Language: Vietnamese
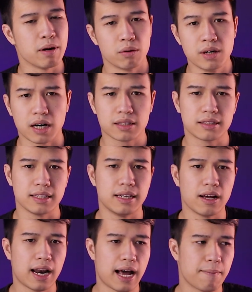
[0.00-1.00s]
hiểu được thì
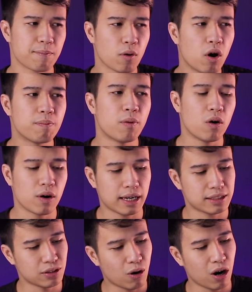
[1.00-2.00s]
đó là Oppo
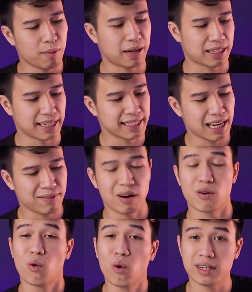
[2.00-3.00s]
đã cho cái mặt kính này
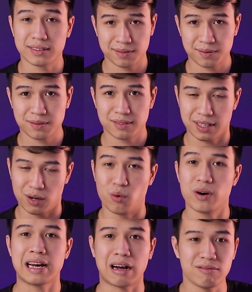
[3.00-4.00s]
vào khuôn, kiểu
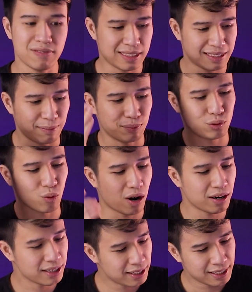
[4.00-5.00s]
khuôn nóng và dập
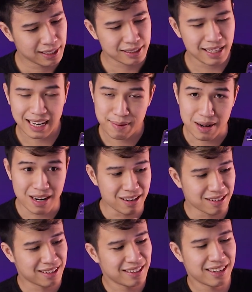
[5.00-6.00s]
xuống. Tức là cái mặt
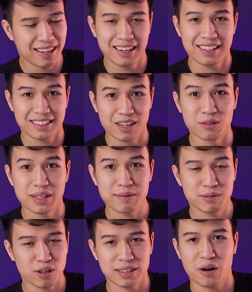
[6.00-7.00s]
lưng đầu
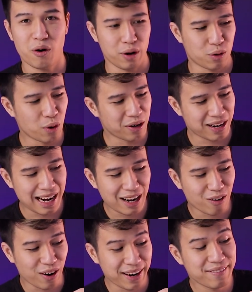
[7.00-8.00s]
tiên cho ra khỏi khuôn nó đã
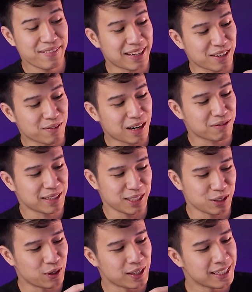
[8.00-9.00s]
có cái viền cong cong này
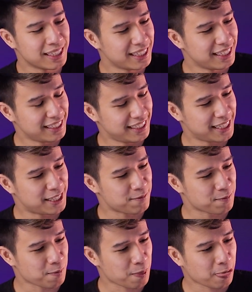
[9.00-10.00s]
rồi. Thì um,
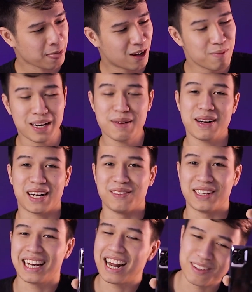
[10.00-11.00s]
không biết các bạn cảm
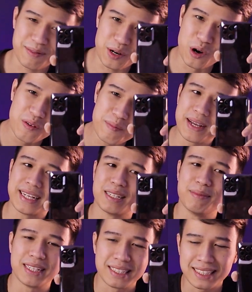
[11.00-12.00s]
thấy thế nào, nhưng mà đối với mình
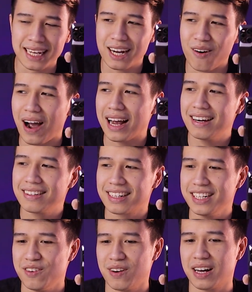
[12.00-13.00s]
thì mình sẽ khoái hơn
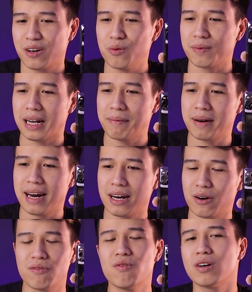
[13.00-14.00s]
cái kiểu là cụm camera
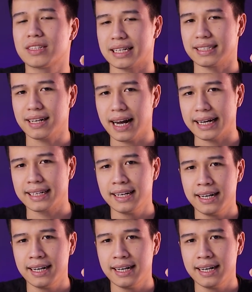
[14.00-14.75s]
nó vuông thành các cạnh,